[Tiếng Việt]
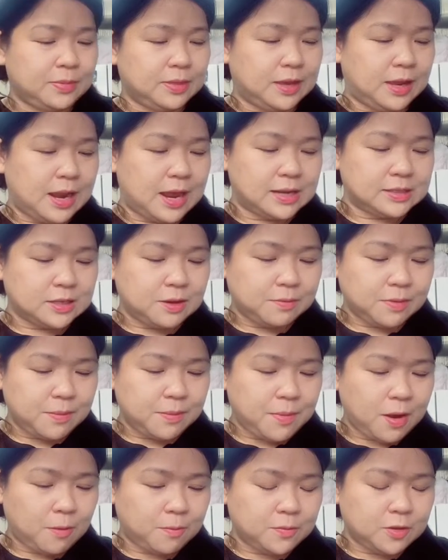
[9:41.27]
thì là trong cái
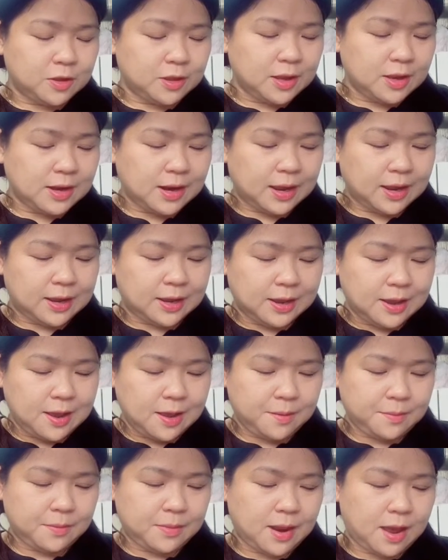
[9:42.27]
bọc như thế này
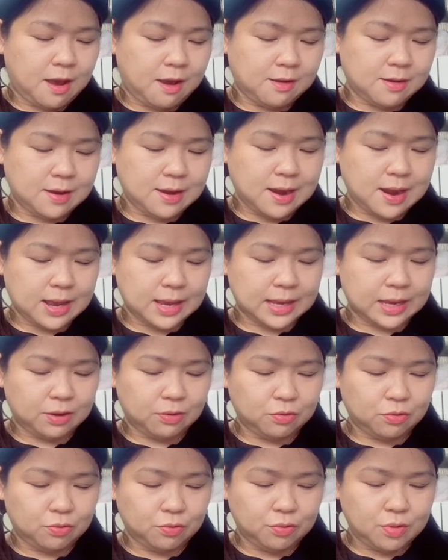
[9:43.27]
á thì họ ghi là kẹo
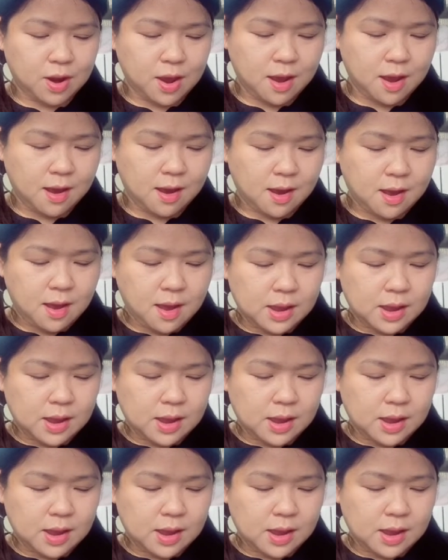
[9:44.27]
cu đơ